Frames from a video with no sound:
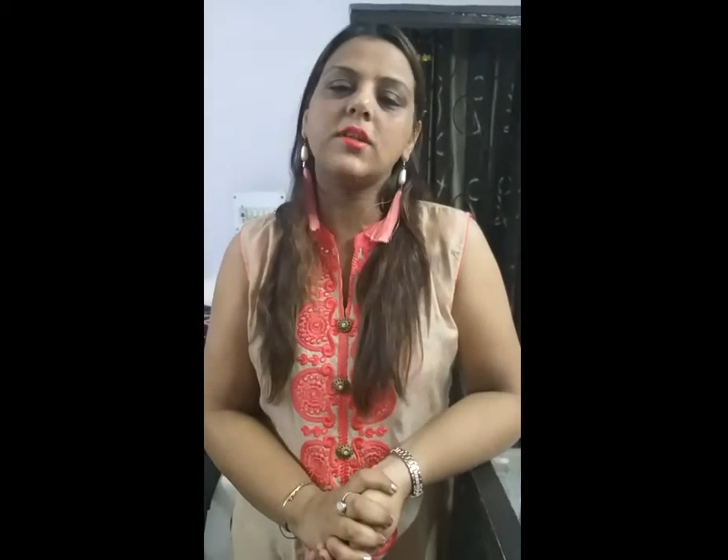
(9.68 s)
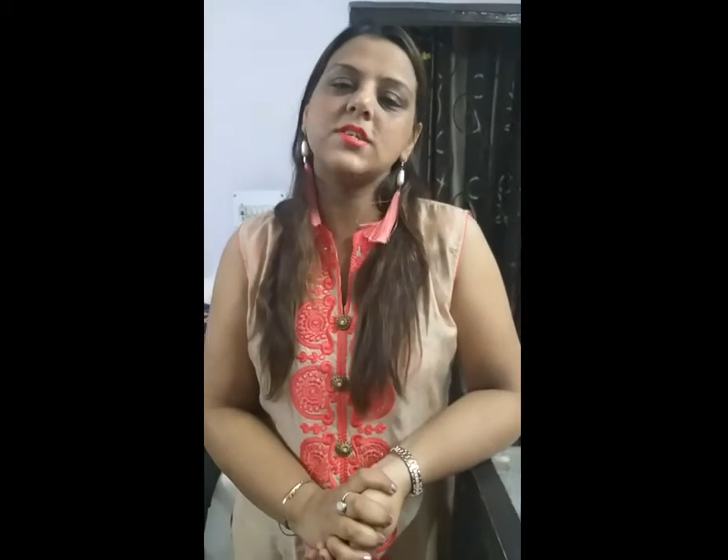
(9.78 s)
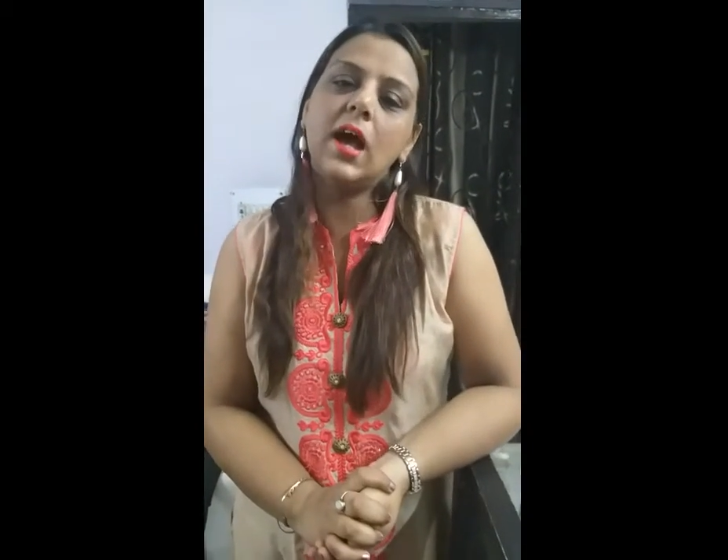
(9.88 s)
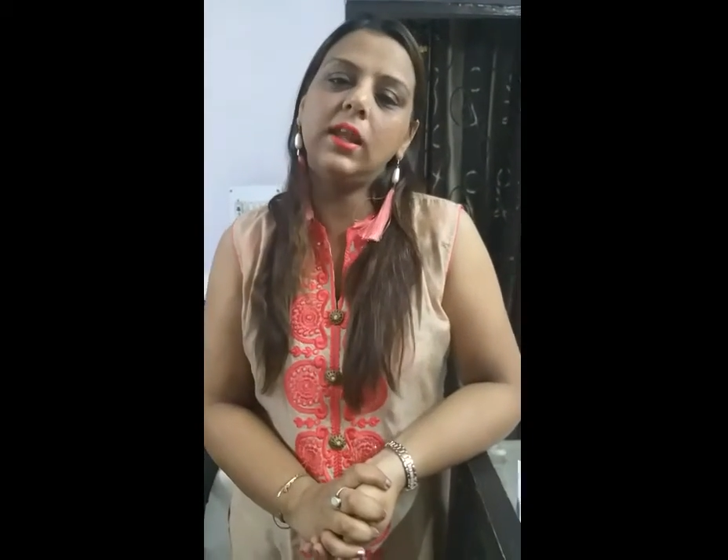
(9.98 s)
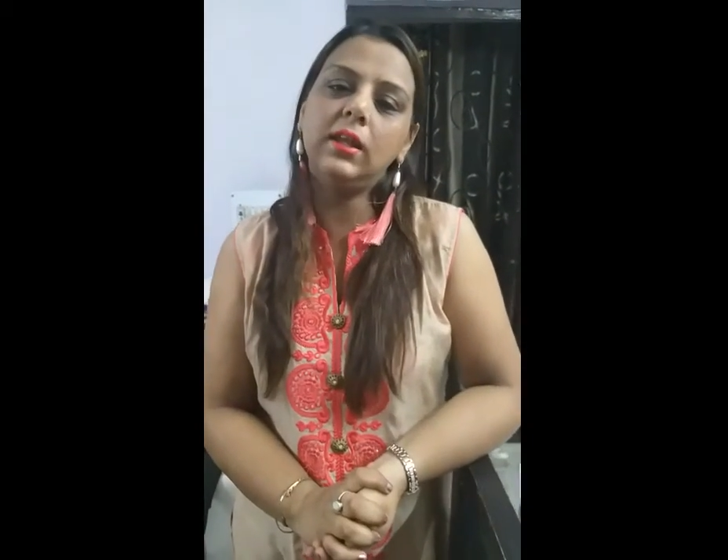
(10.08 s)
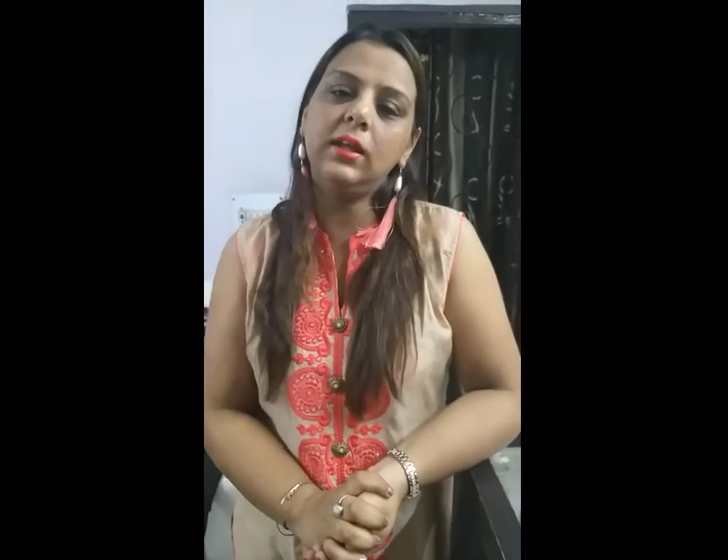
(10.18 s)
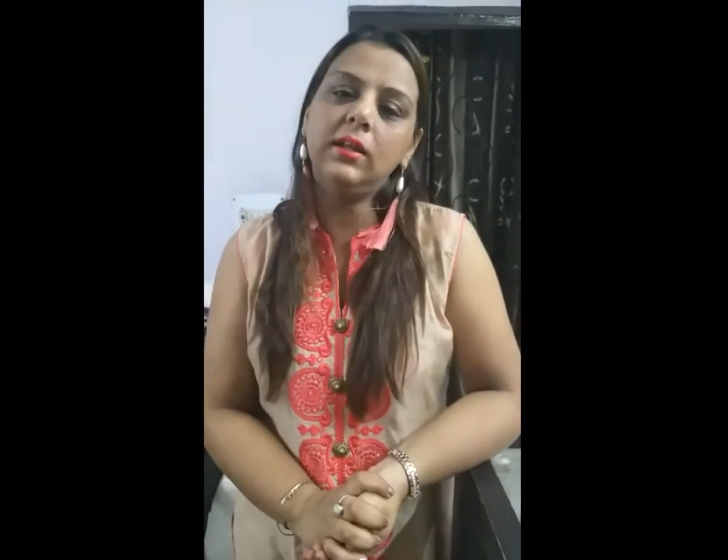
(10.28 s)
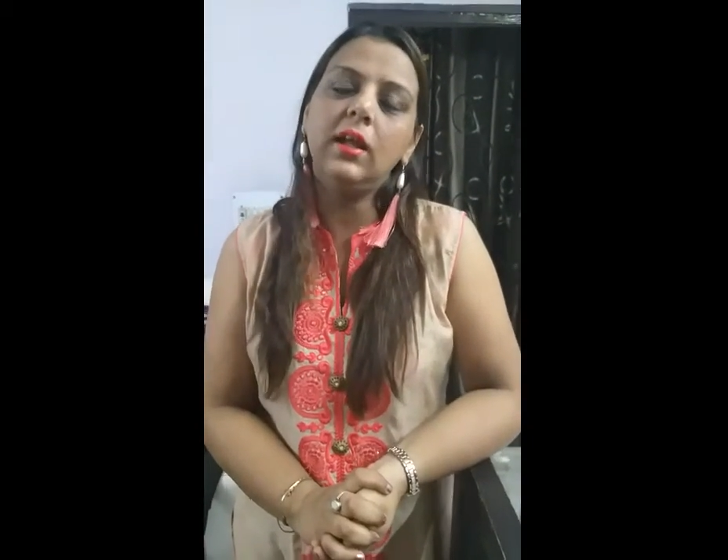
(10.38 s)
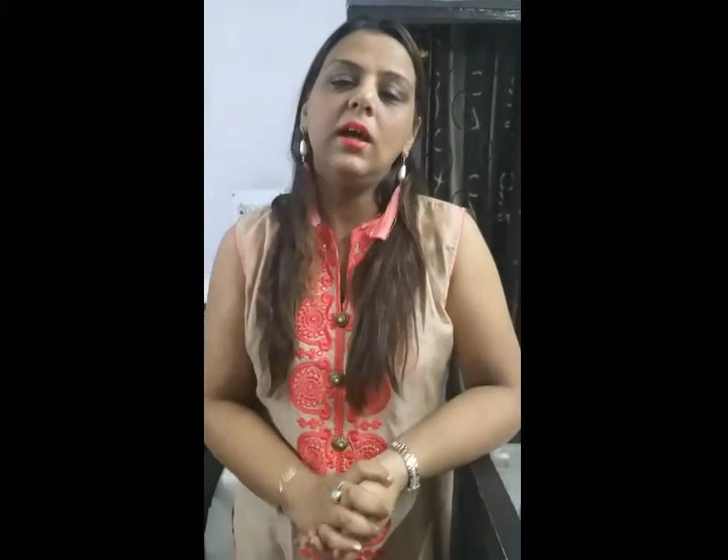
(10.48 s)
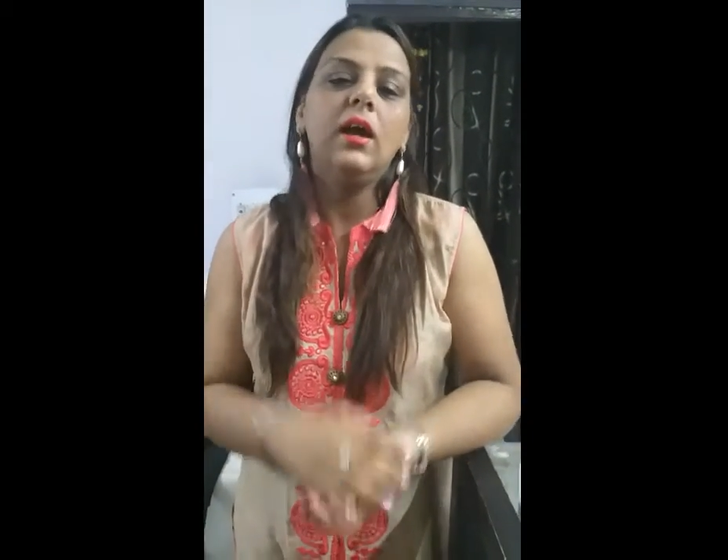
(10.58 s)
channel.
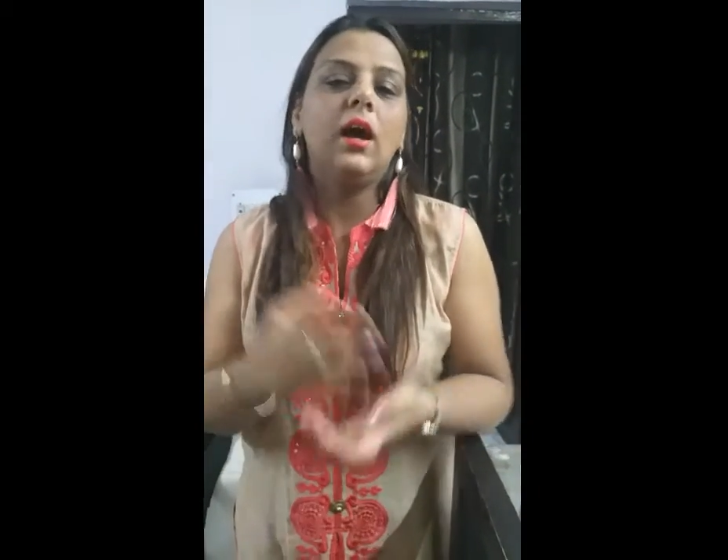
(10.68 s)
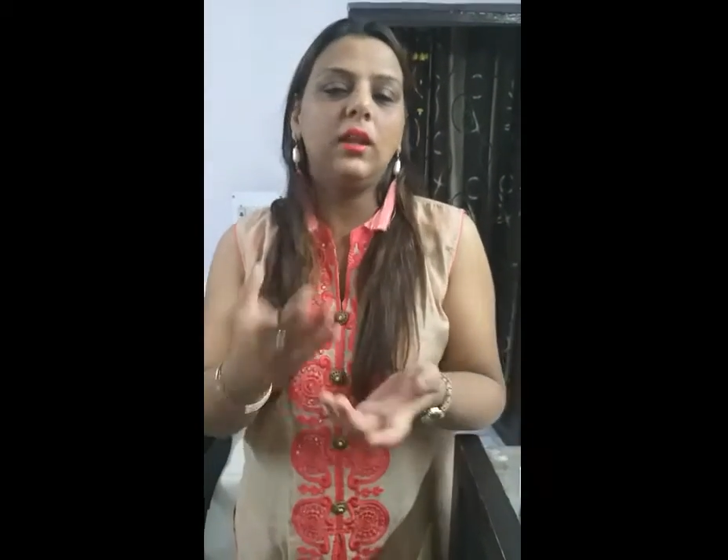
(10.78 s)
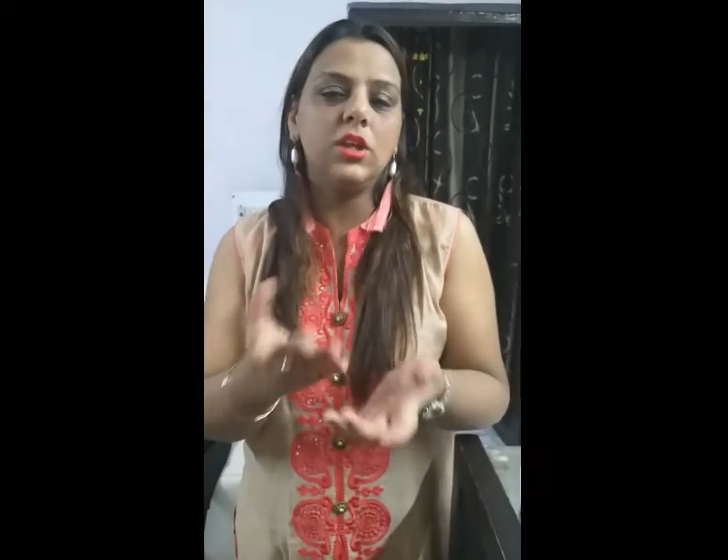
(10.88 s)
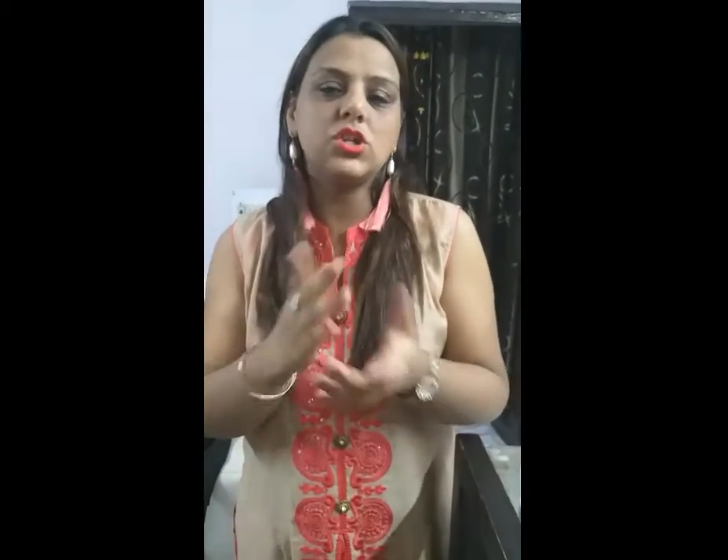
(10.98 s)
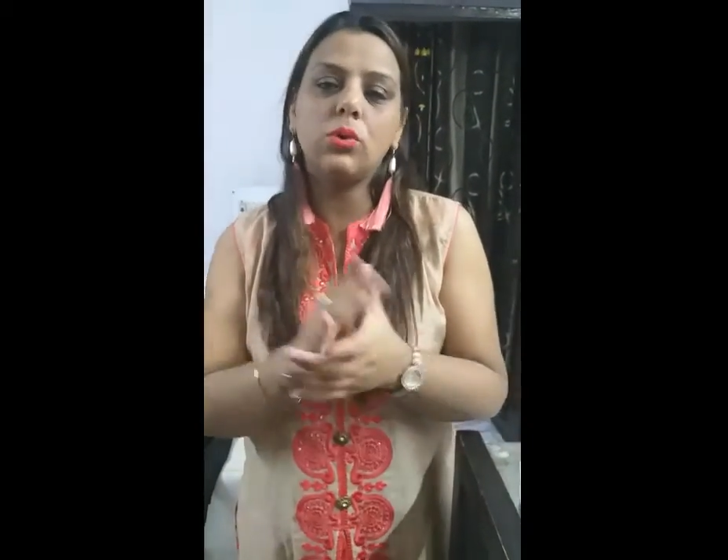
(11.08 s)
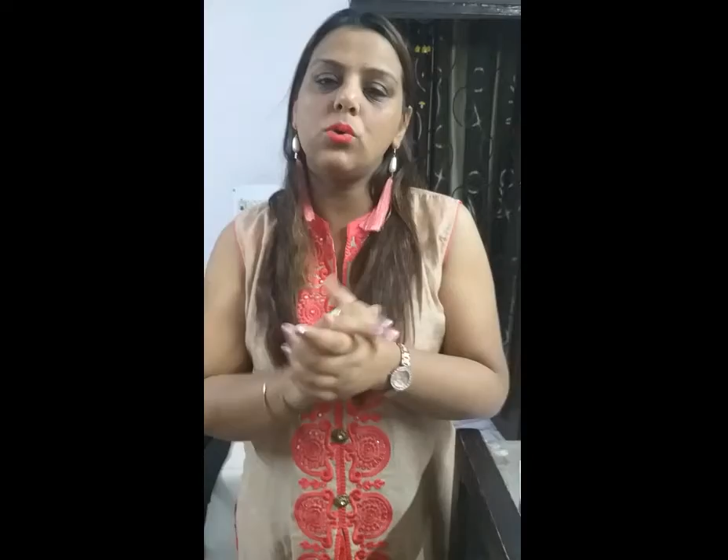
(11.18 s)
Anisha